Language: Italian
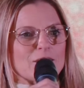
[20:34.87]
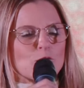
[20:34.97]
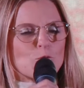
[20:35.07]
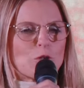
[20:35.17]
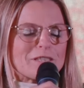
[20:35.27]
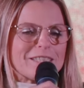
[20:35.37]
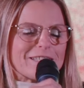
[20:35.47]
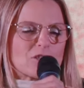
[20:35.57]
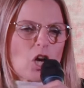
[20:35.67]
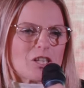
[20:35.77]

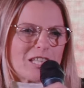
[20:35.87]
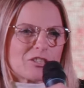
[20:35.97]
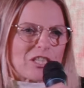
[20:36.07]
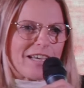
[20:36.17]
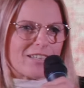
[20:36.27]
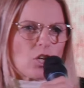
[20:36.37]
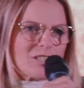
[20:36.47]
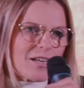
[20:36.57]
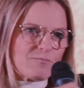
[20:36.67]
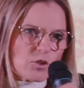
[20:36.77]
Quindi cosa c'è?
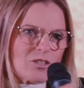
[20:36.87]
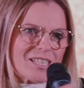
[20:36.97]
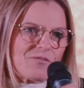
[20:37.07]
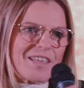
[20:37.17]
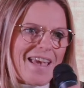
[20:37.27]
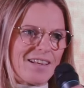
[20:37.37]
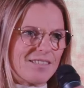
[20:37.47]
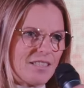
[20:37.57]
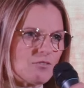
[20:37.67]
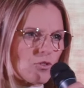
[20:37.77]
Cosa, cosa viene
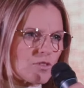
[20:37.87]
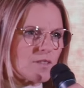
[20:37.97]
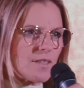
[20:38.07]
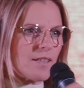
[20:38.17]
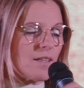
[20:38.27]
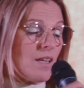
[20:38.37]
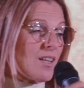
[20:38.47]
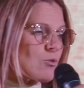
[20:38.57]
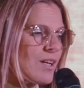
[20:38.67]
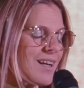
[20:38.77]
dentro di te?
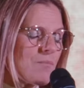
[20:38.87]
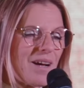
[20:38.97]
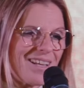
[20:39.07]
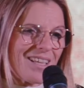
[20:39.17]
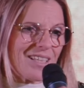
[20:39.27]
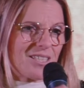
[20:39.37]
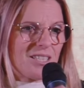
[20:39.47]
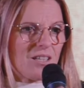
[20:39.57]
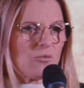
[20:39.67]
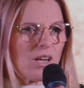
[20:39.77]

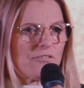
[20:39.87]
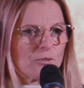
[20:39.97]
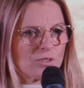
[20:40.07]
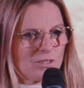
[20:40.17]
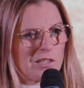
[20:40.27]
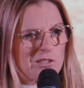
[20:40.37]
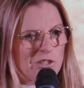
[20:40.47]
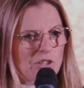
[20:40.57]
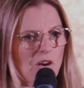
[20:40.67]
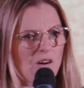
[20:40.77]
Quell'amarezza, quella
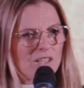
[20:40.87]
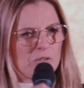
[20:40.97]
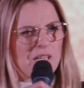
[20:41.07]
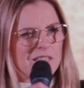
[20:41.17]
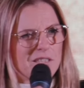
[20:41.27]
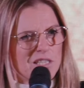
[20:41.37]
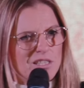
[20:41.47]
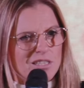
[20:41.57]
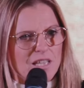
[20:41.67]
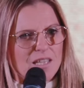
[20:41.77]
frustrazione, quella
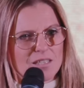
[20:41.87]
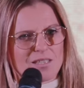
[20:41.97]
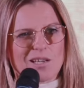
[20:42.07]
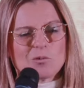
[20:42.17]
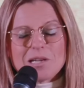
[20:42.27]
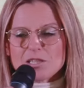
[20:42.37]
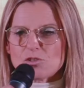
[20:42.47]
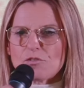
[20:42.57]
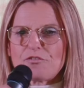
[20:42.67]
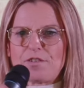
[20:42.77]
tristezza, quella
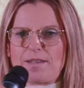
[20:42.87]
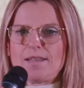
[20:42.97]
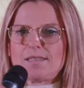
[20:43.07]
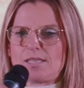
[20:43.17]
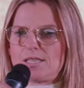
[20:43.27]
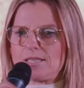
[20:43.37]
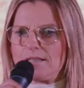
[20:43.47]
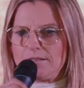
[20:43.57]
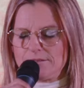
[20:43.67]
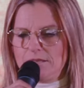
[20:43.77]

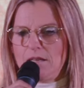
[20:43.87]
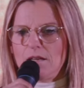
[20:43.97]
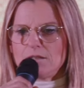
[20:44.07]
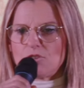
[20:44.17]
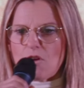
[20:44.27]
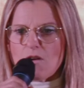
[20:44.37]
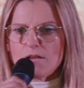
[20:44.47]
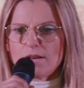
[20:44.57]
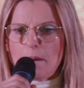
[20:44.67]
sofferenza, no?